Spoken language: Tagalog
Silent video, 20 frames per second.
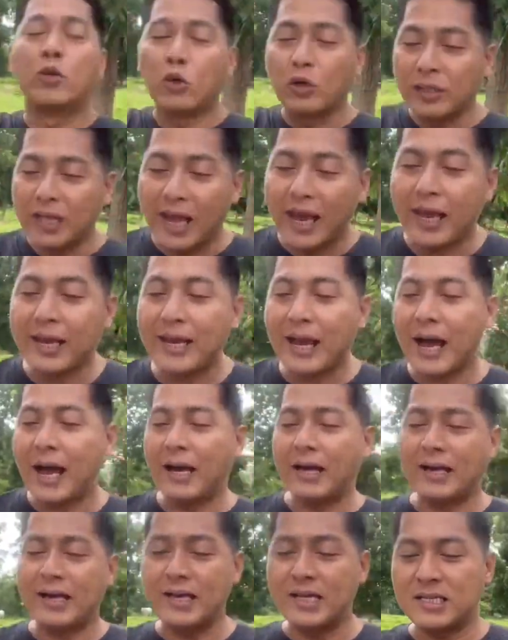today nga
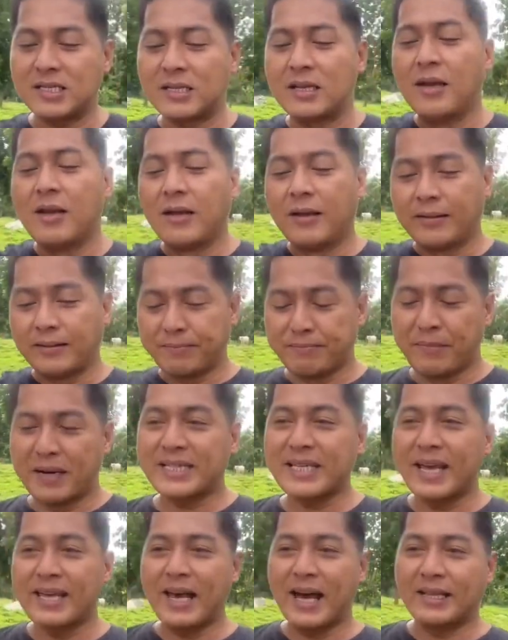is
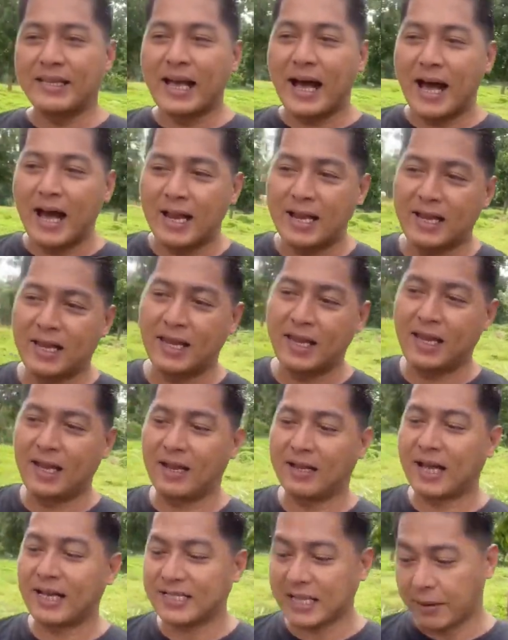masaya
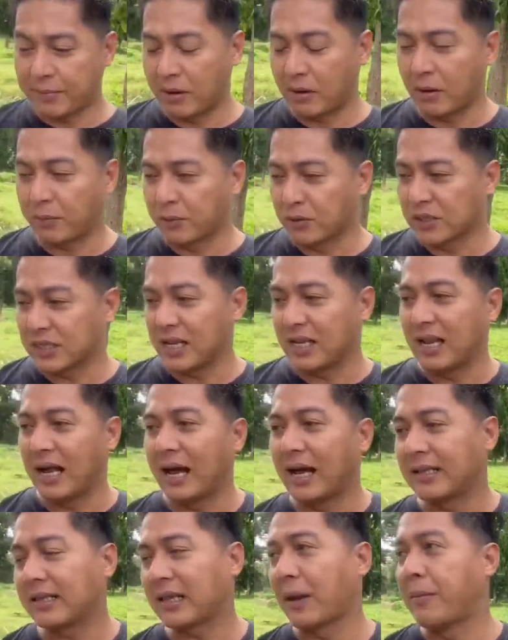dahil kasama ko po
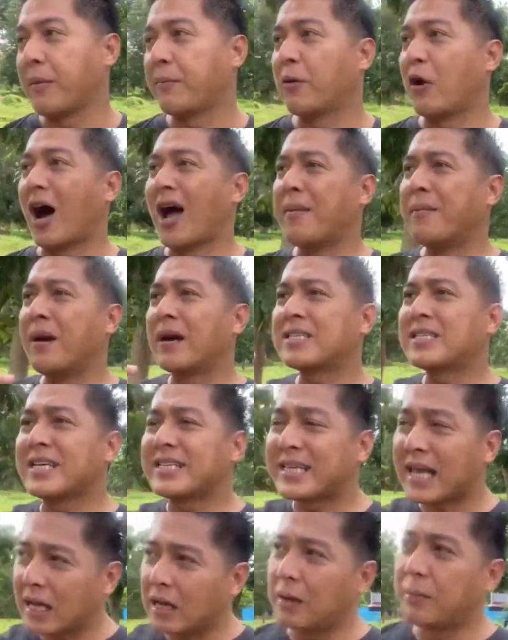sila at kami po ay
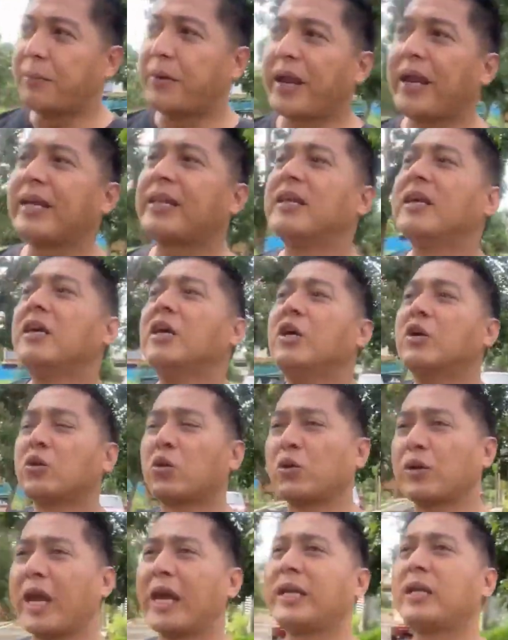magse-celebrate
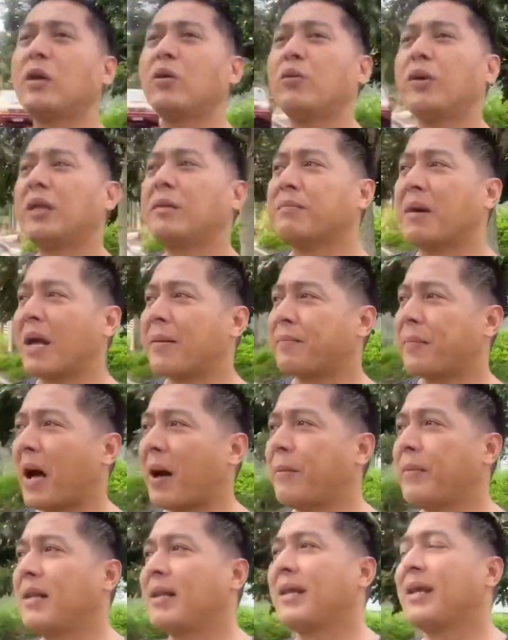together with my
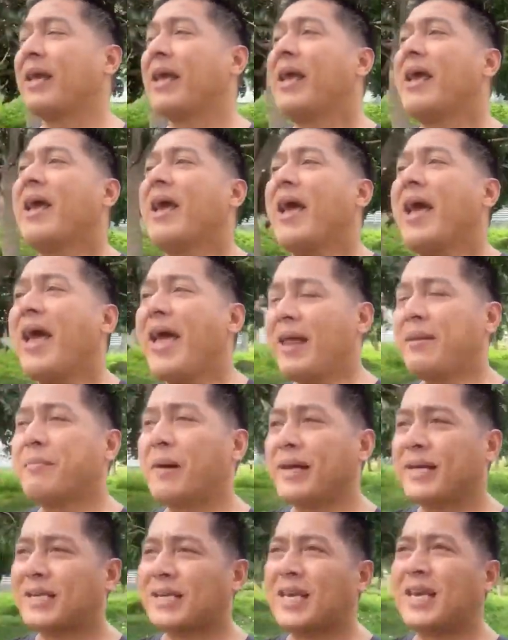family and
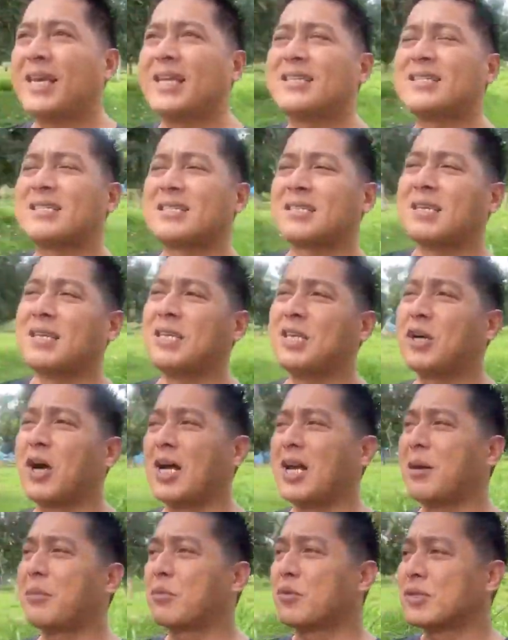my kids. Hindi ko
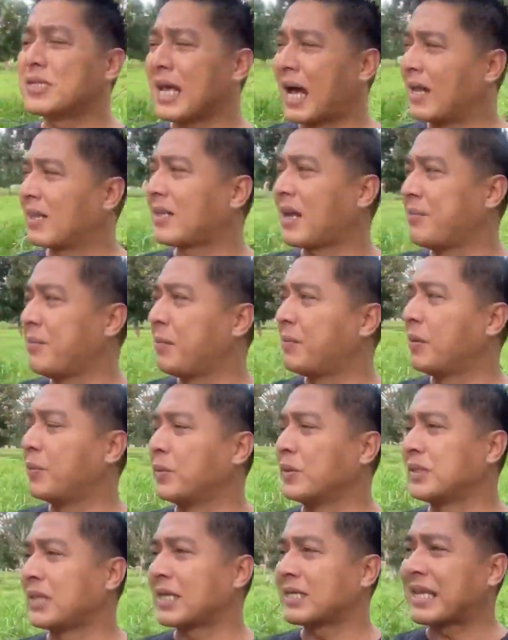alam kung saan kami
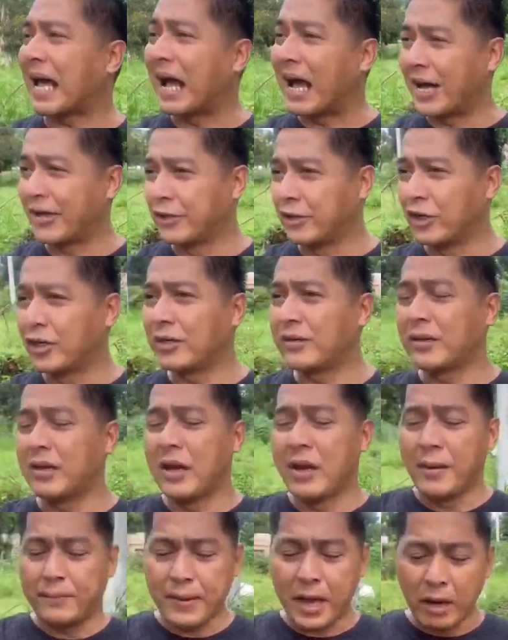pupunta sa ngayon.
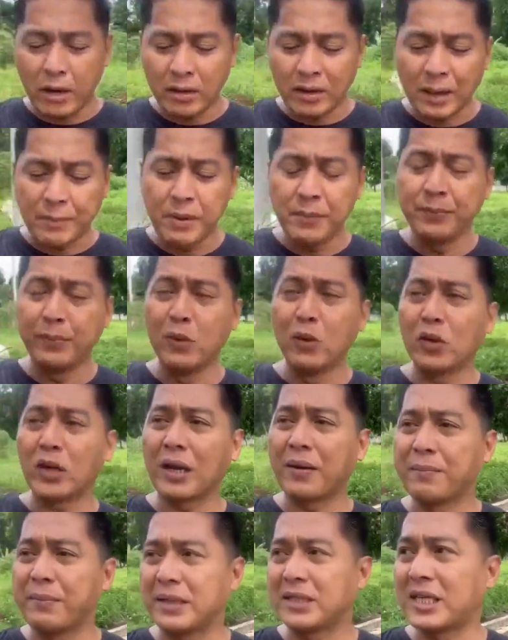Meron kaming
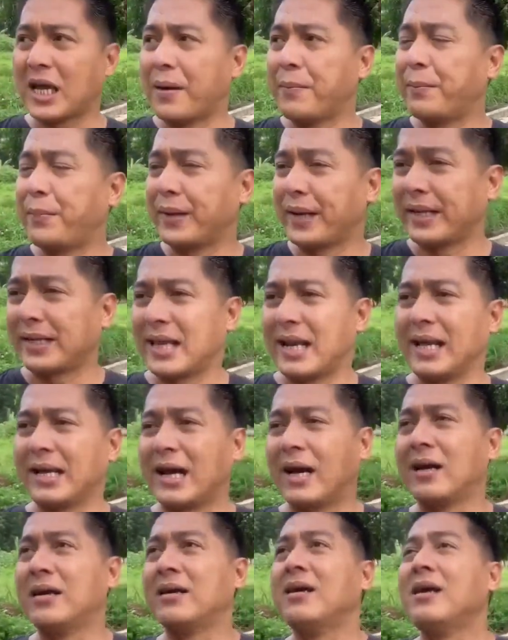booking ba Siyempre,
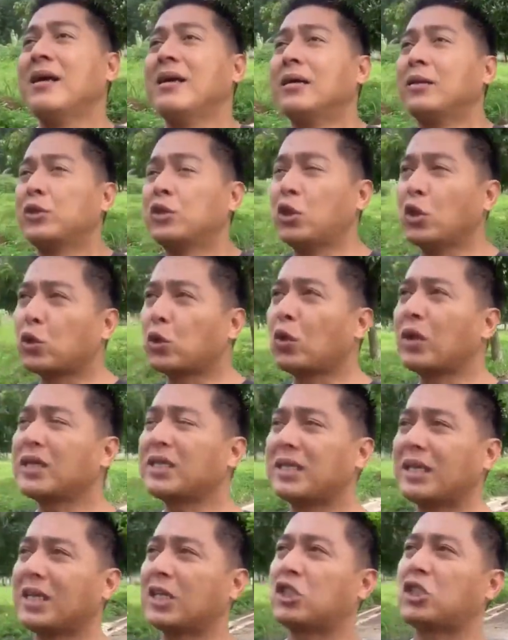talagang due to
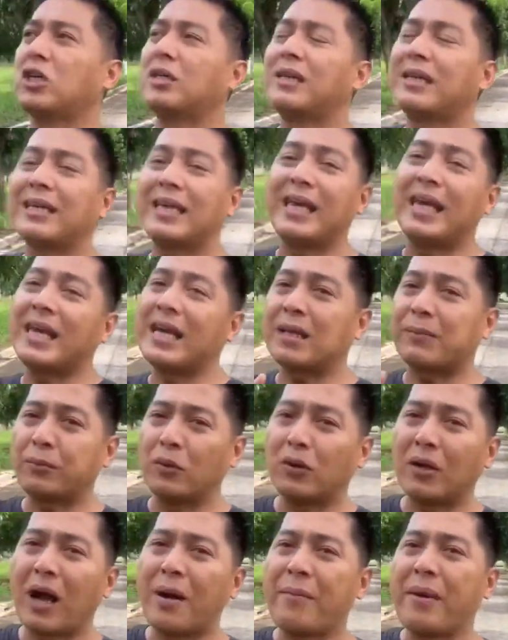restriction nag-iingat
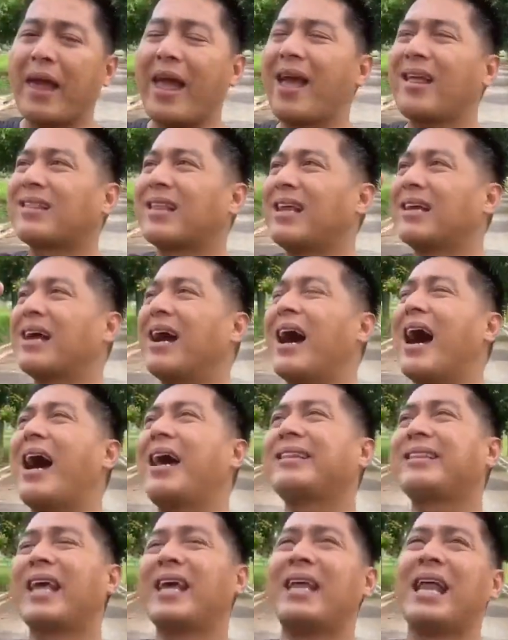po kami and talagang
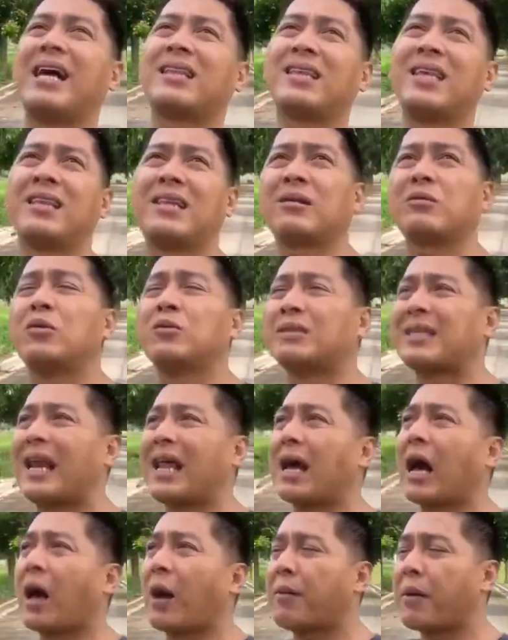antay natin kung
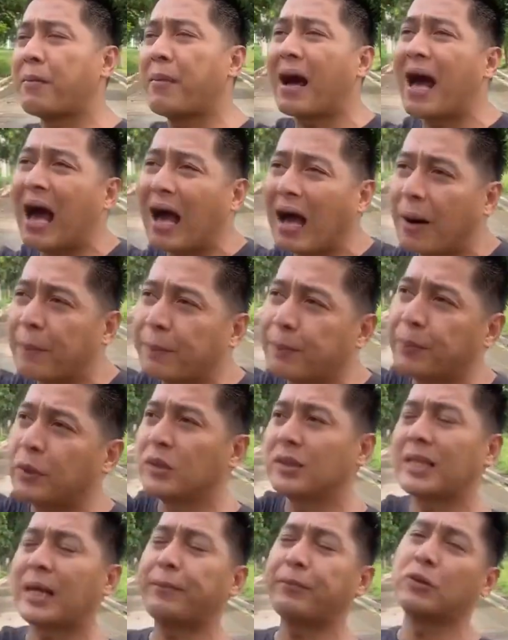talaga kami
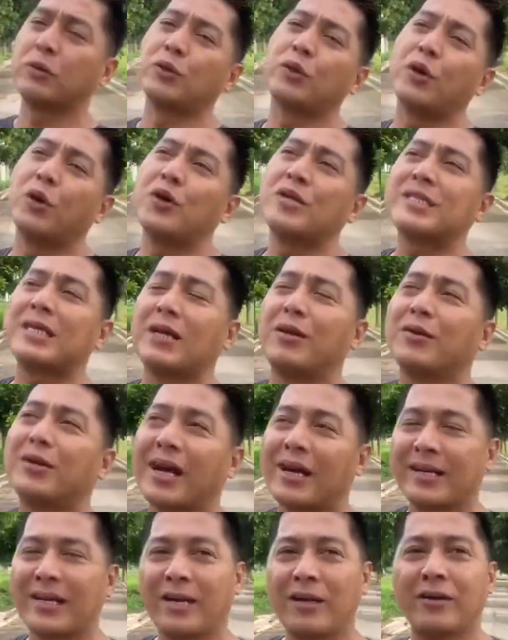makakapunta po doon sa
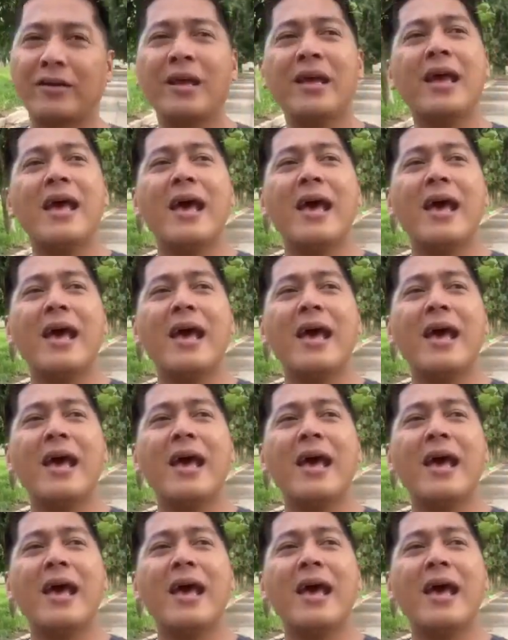lugar na yun.